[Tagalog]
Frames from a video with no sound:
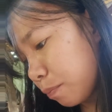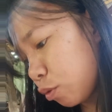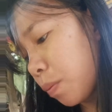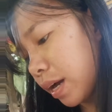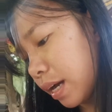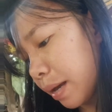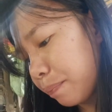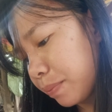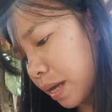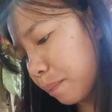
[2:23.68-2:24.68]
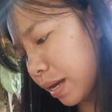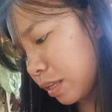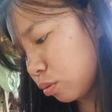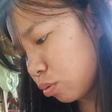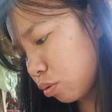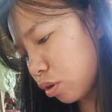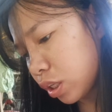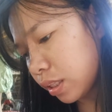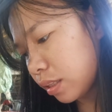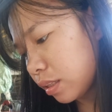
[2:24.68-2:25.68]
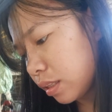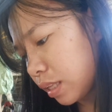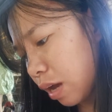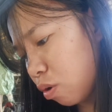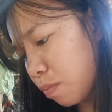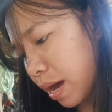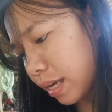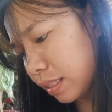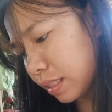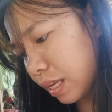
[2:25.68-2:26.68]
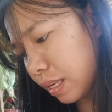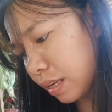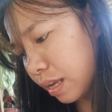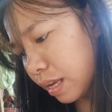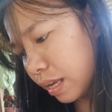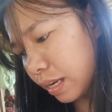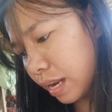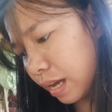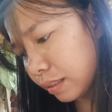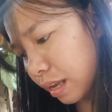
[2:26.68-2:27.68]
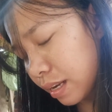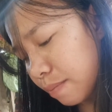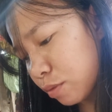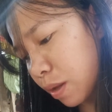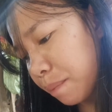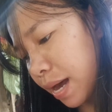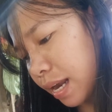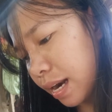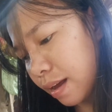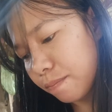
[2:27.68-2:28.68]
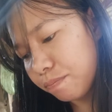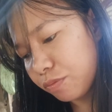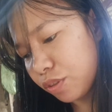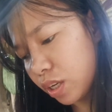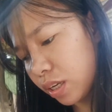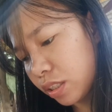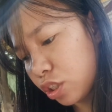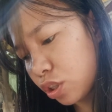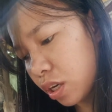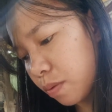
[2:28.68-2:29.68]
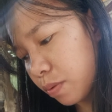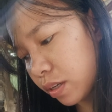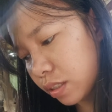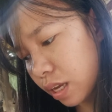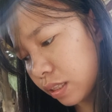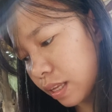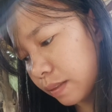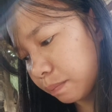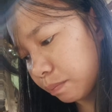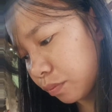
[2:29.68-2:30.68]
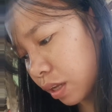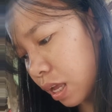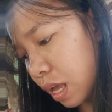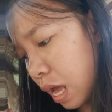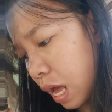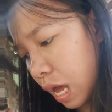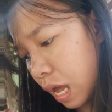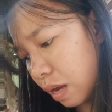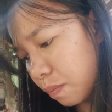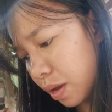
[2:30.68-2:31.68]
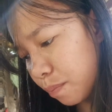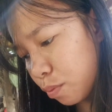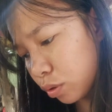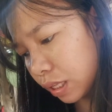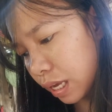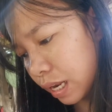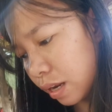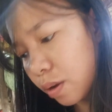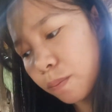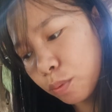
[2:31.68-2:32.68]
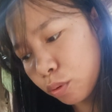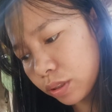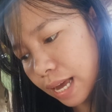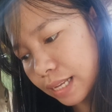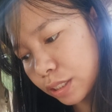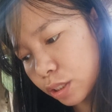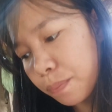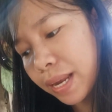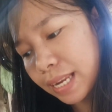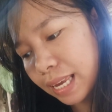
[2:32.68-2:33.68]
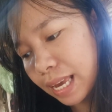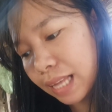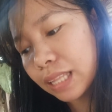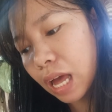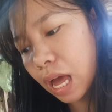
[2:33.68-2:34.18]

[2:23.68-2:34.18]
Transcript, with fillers: tumanggap ng pahintulot na kumain din ng tanim sa parang. Genesis 3 verse 18. Ang mga butil, prutas, mani at,